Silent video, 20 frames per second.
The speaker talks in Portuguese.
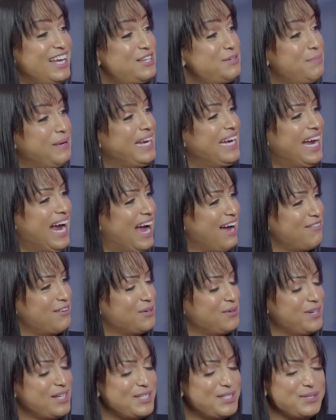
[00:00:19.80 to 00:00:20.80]
a gente brincava
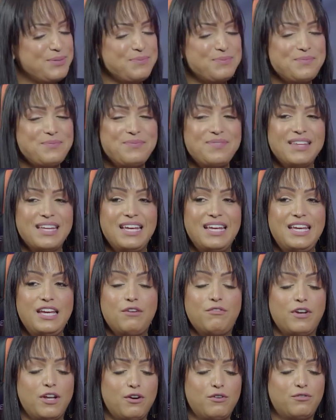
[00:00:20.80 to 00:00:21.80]
com isso. Uhum.
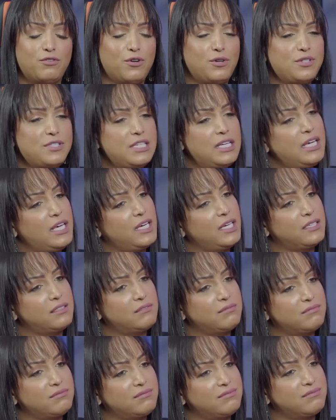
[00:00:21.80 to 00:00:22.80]
Eu falei, eu vou conseguir.
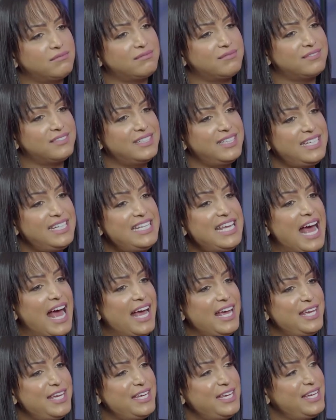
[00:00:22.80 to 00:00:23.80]
E
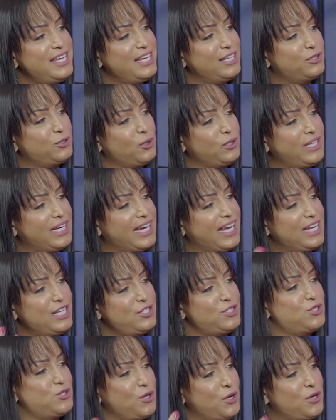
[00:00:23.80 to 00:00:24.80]
aí, todo aquele
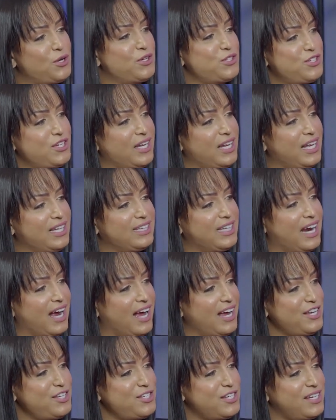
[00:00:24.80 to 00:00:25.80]
sonho que eu tinha lá
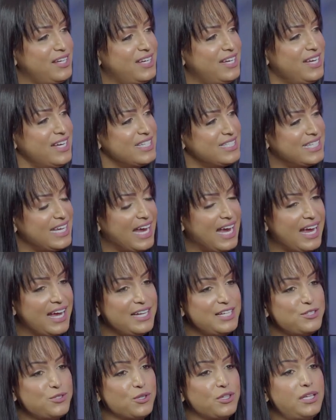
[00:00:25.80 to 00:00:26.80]
atrás se
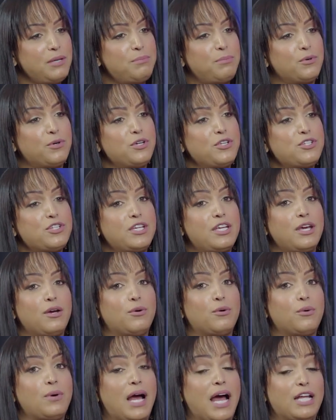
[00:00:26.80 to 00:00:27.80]
realizou depois que
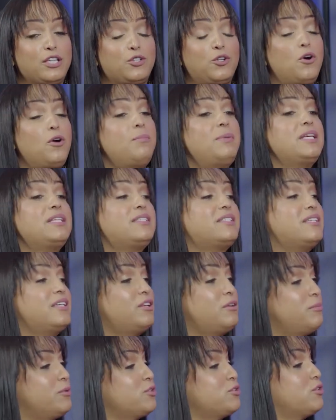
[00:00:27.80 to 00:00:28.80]
eu adormeci
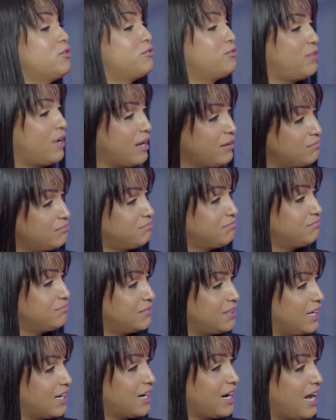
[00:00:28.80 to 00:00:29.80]
no meu sofá
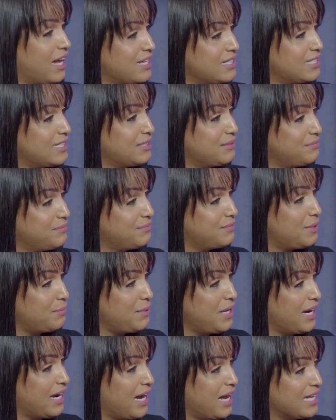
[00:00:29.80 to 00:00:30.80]
da casa, da
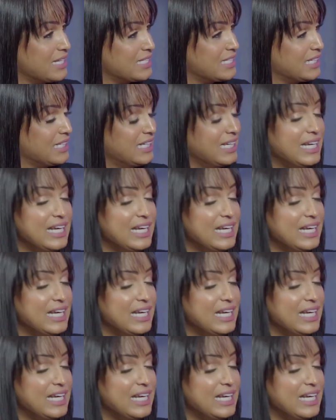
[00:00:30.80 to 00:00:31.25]
minha casa.